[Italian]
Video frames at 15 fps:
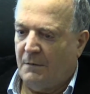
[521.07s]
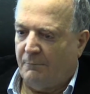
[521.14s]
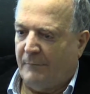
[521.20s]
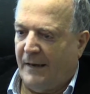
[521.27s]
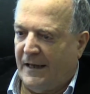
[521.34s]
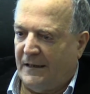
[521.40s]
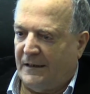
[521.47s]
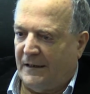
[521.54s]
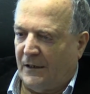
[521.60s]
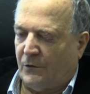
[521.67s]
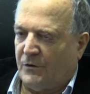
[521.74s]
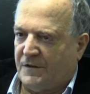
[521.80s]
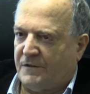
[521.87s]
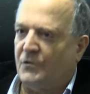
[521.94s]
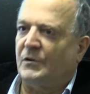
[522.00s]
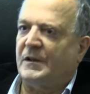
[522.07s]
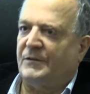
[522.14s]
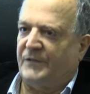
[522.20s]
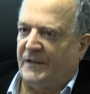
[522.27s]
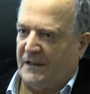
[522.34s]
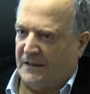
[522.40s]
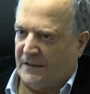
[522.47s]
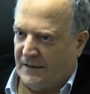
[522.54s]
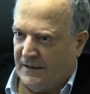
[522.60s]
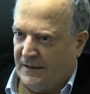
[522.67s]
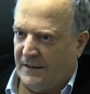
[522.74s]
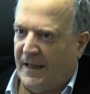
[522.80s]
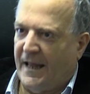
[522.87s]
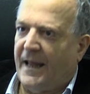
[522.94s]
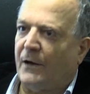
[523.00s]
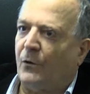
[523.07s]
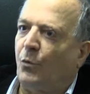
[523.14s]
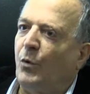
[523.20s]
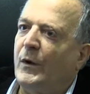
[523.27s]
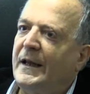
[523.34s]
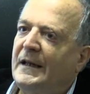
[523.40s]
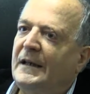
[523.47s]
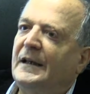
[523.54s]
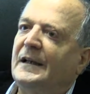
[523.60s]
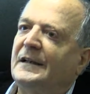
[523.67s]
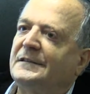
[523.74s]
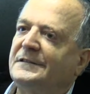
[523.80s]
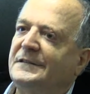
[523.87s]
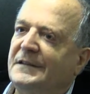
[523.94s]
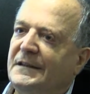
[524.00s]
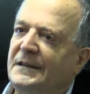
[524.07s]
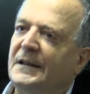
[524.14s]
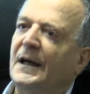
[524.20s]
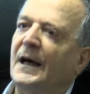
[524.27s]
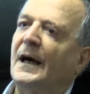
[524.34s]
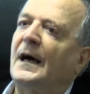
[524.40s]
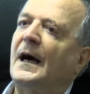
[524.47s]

ma la questione vera è quella di